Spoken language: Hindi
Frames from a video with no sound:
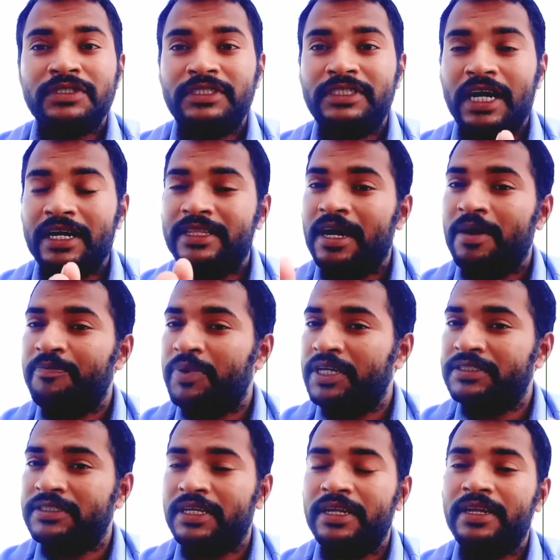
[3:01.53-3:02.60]
ज़्यादा
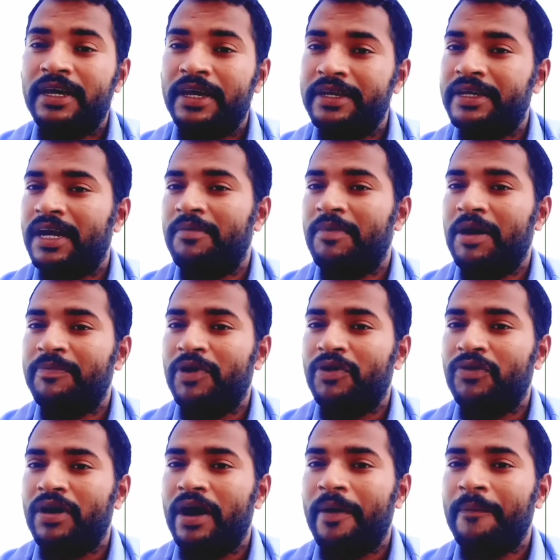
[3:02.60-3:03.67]
पैसे नहीं कमा
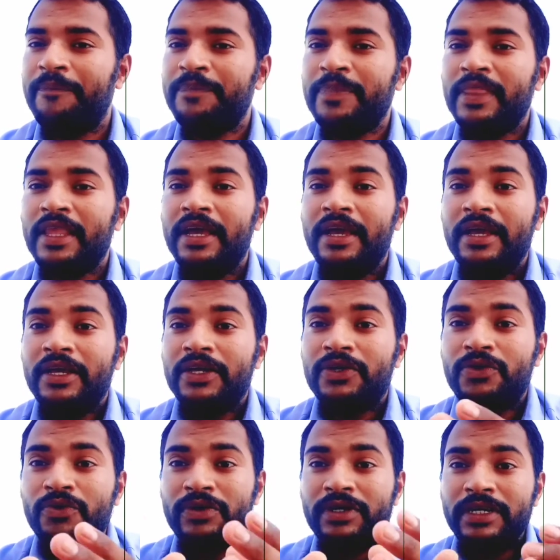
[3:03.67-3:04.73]
पाऊँगा
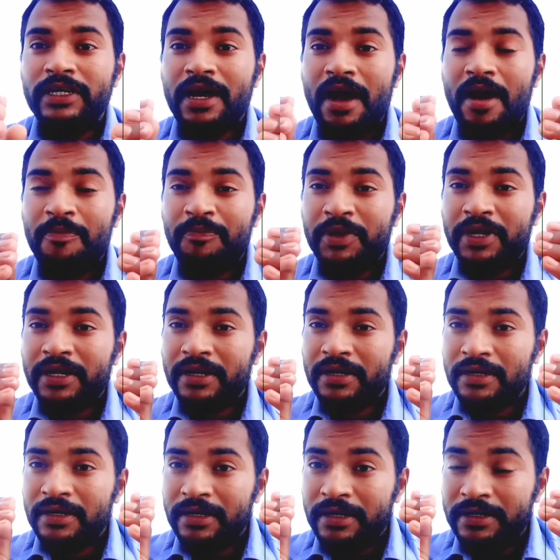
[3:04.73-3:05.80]
क्योंकि यहाँ पर
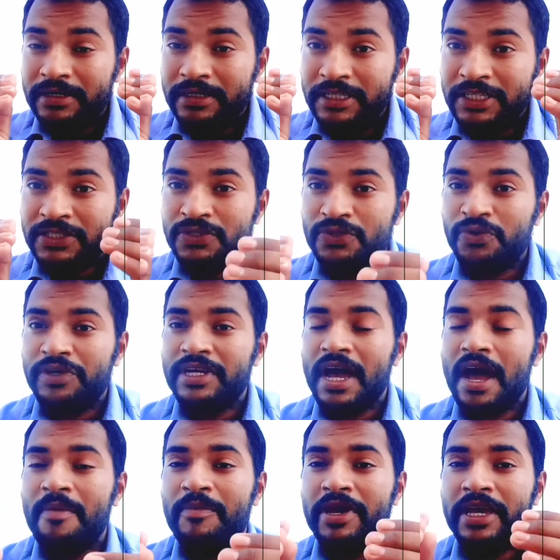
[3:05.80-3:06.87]
इस
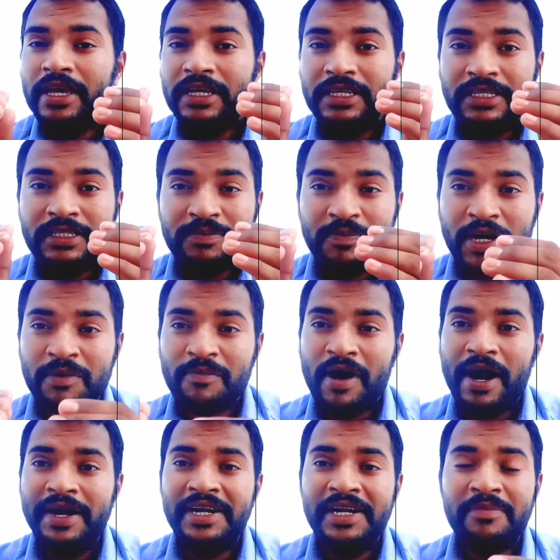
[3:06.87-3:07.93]
दुनिया में इस
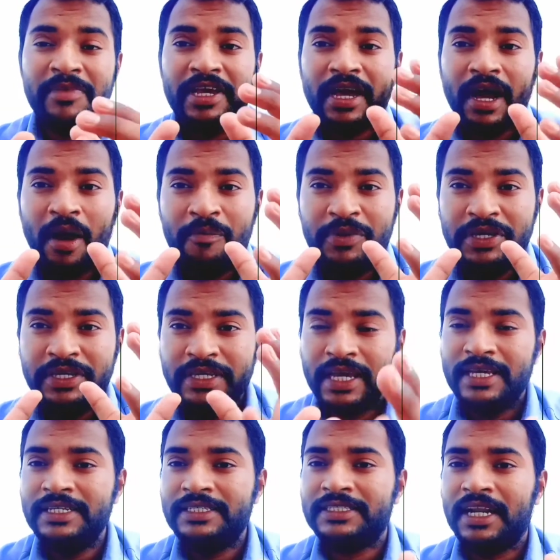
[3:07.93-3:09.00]
ब्रह्मांड में अभी
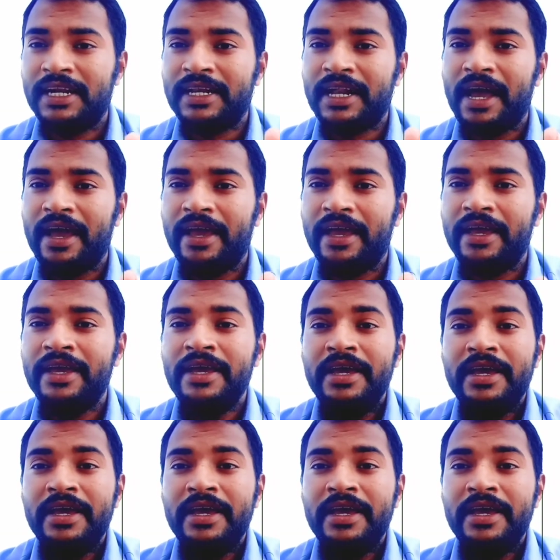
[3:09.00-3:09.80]
यही चल रहा है